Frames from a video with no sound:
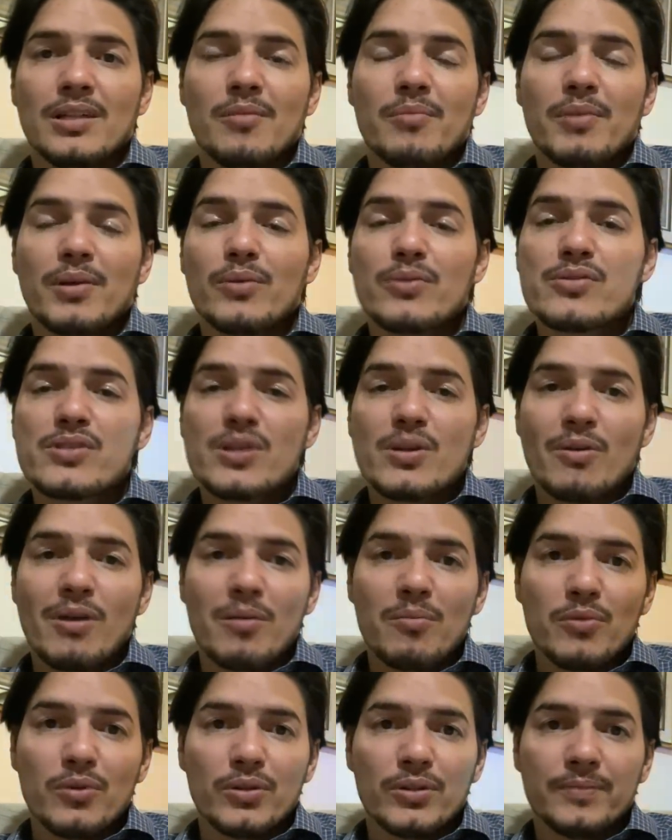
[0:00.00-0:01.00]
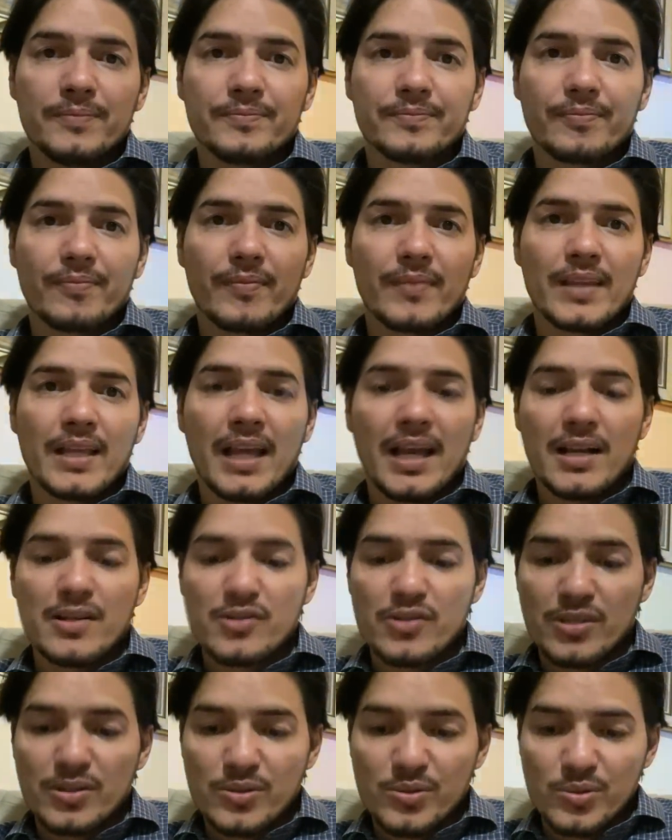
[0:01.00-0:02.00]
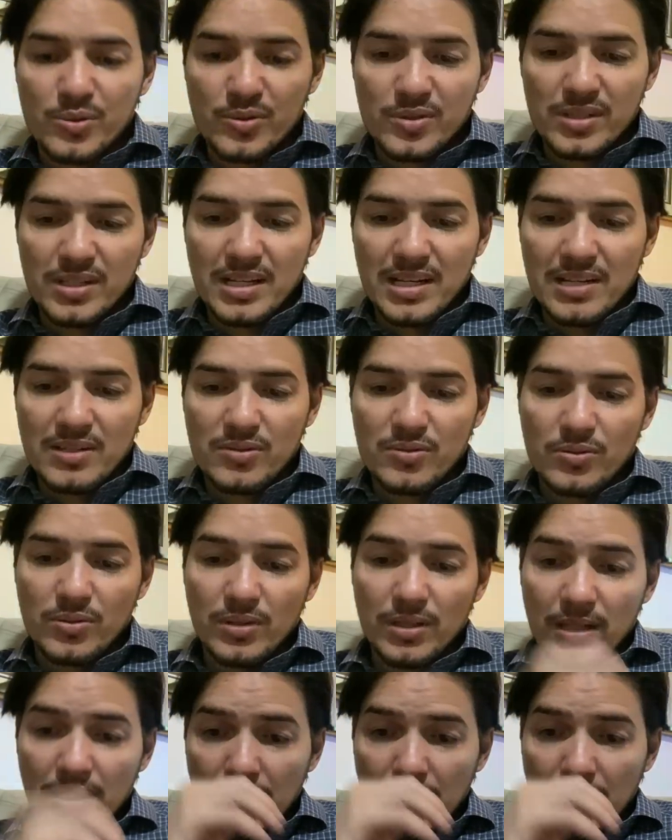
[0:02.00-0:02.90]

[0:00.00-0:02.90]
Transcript: pelo seu amor né, a Jesus Cristo.